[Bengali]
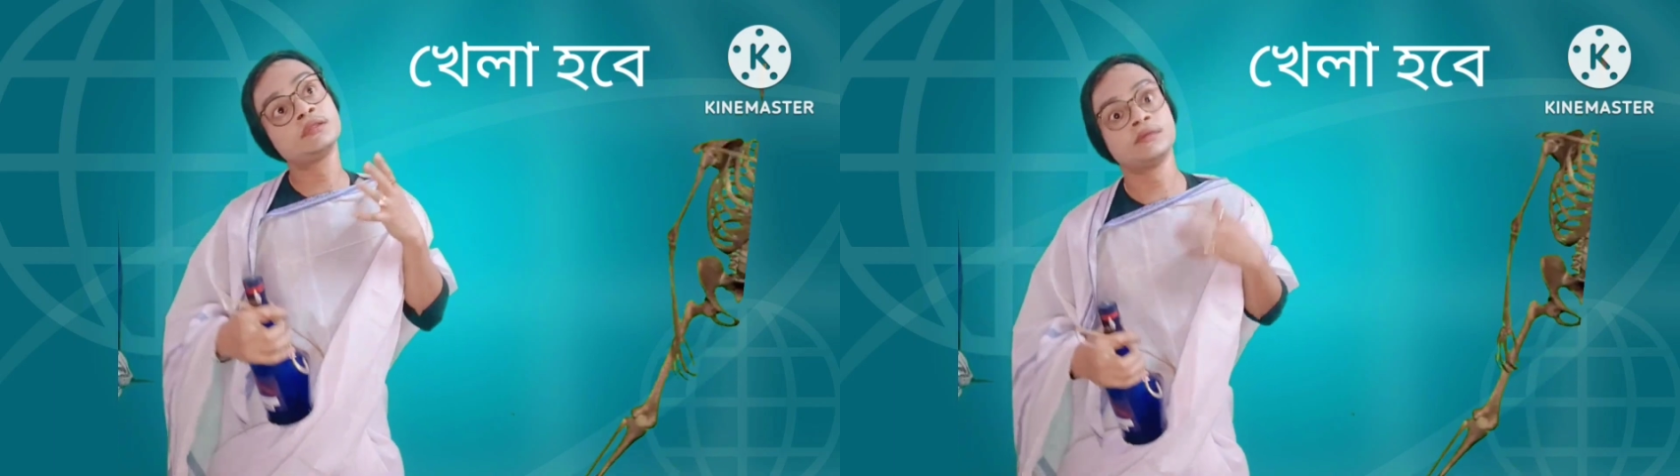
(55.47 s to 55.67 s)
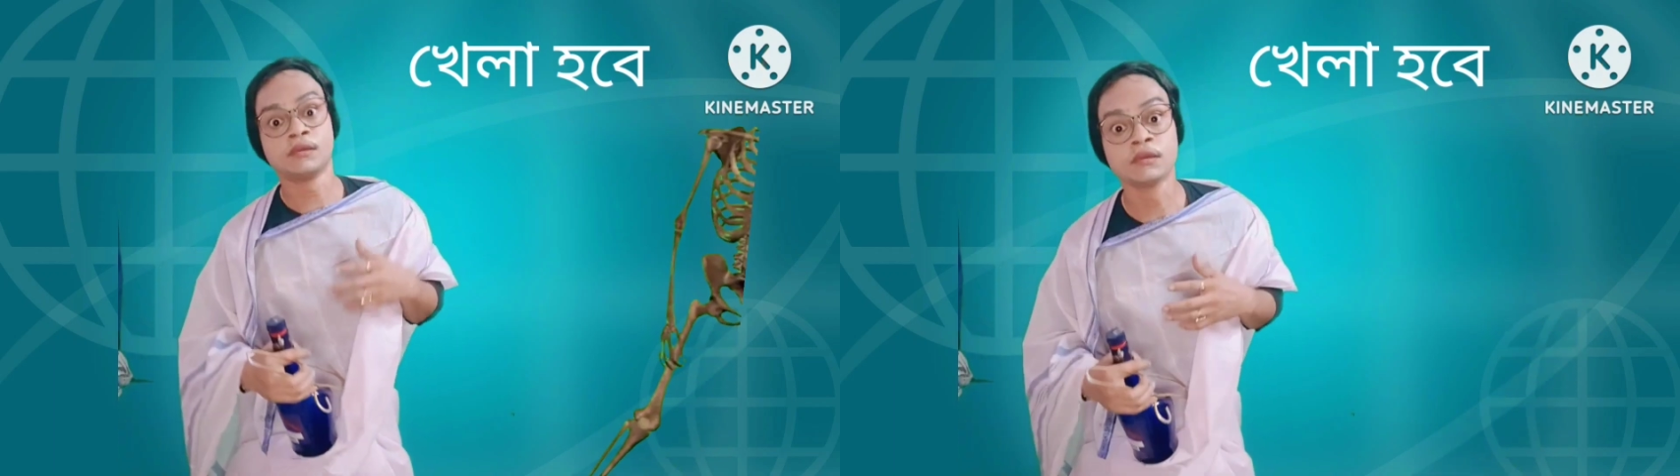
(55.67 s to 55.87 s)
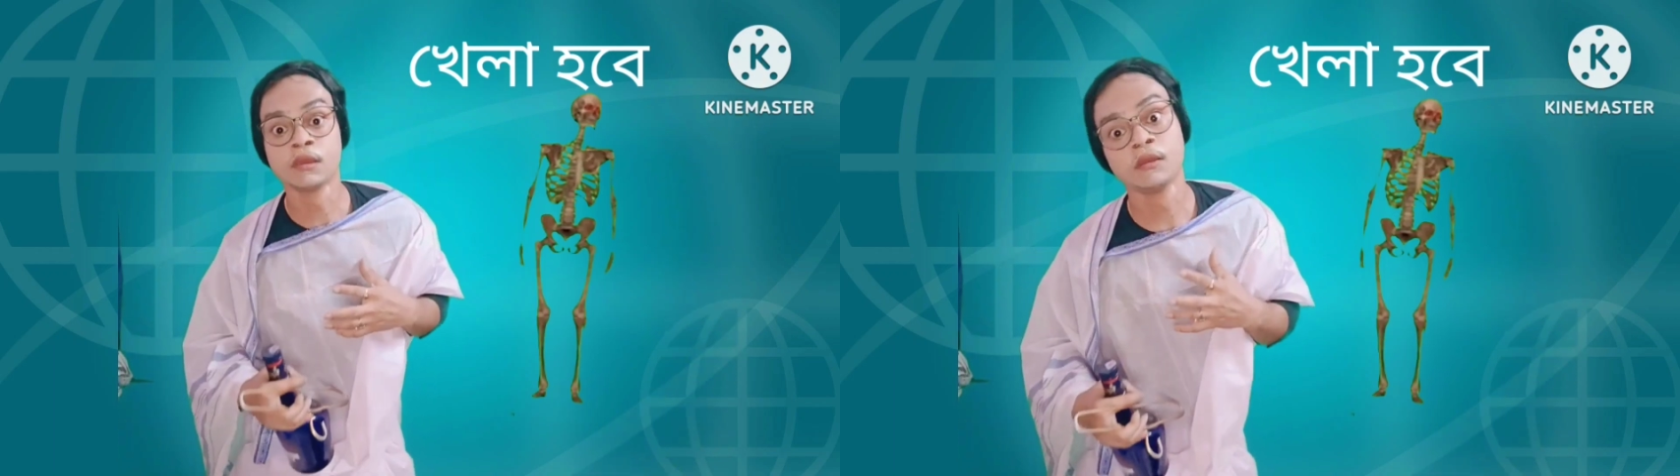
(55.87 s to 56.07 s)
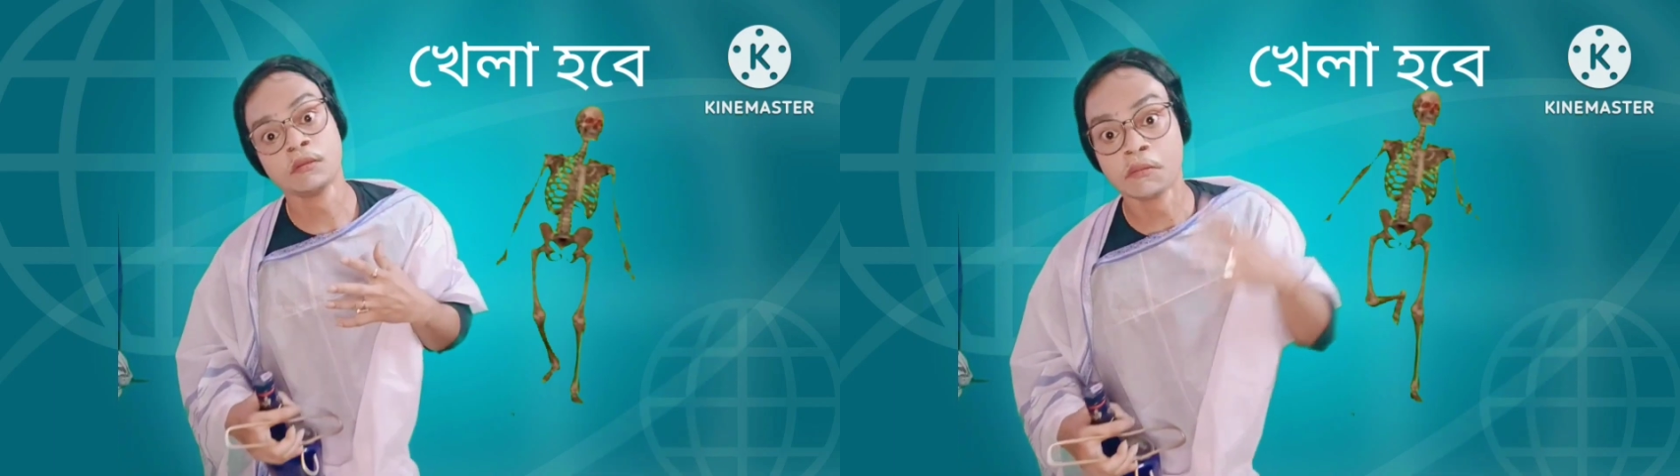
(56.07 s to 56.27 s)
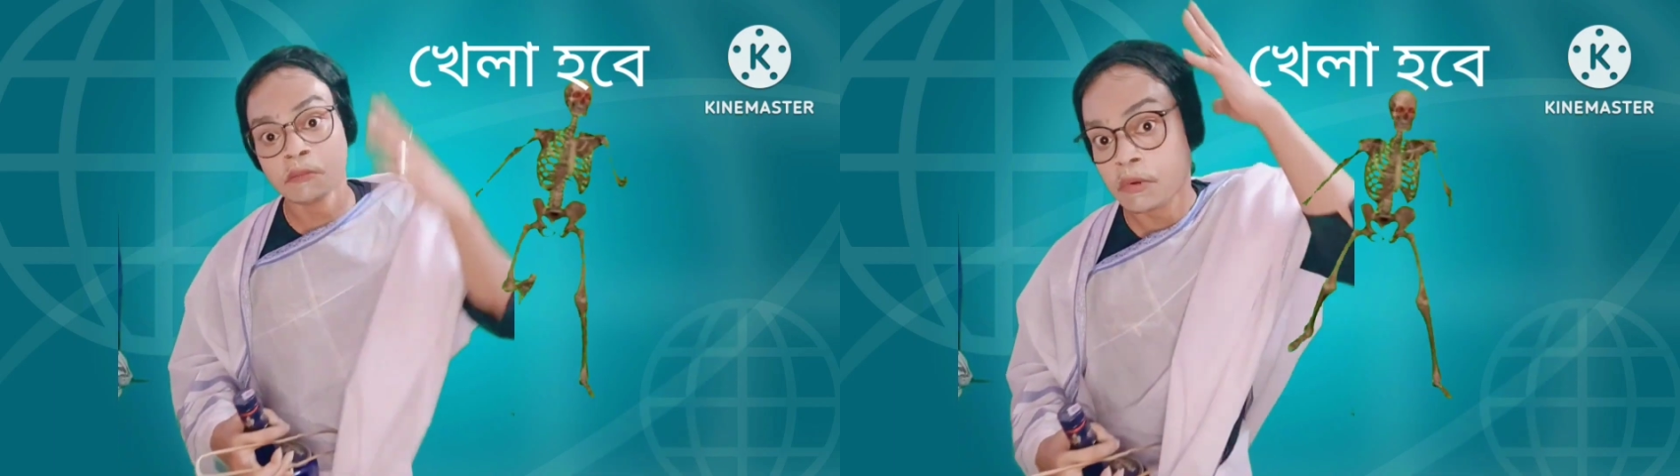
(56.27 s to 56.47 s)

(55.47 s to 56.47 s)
আমি দেখতে পাচ্ছি